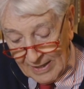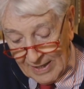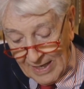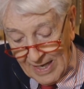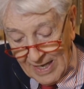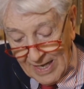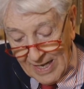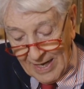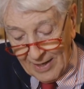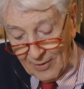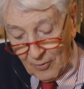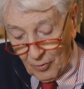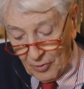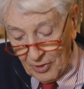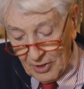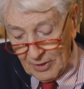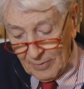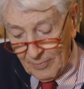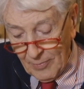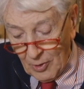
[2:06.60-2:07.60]
che gli
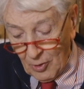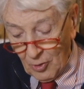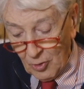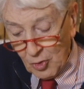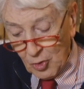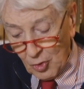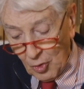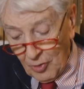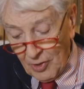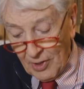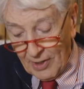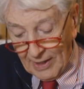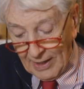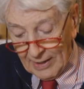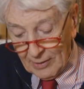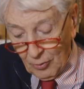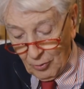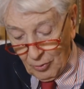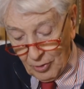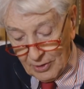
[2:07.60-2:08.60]
algoritmi non sono in
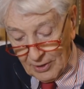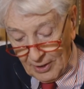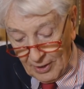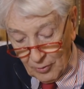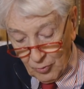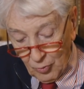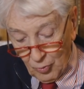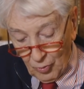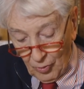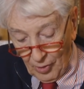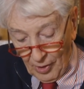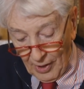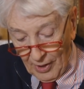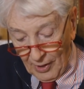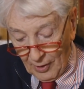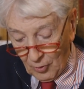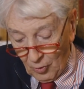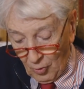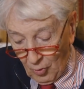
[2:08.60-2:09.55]
grado di tradurre